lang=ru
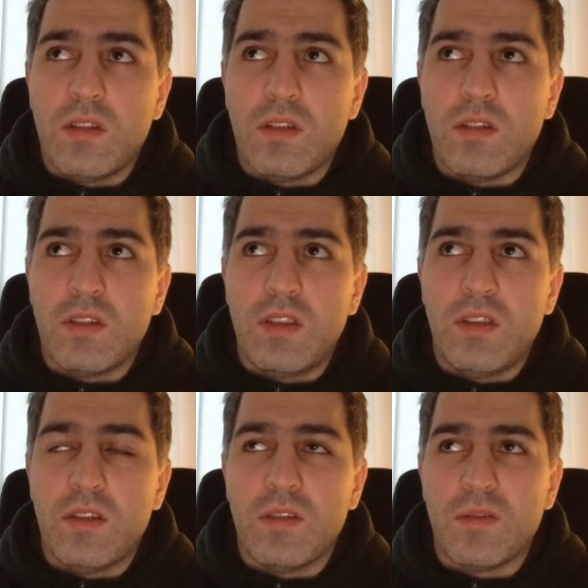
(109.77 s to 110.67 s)
а,
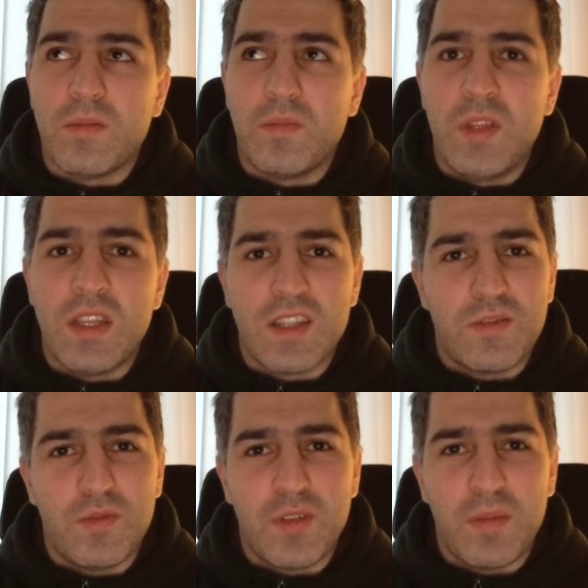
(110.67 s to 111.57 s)
и менять свой